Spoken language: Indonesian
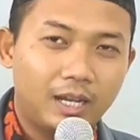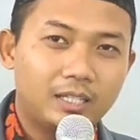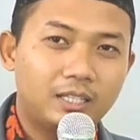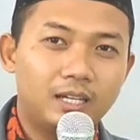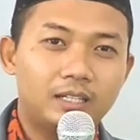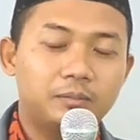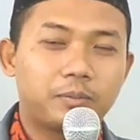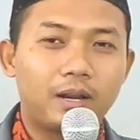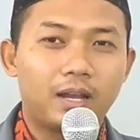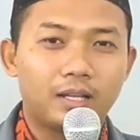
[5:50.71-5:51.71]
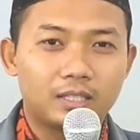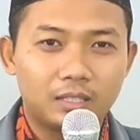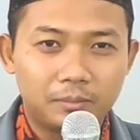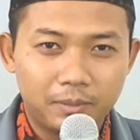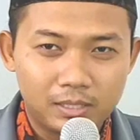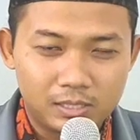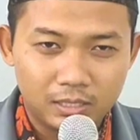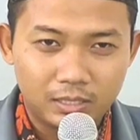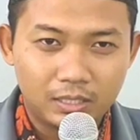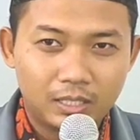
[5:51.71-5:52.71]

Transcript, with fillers: azan berangkat ke masjid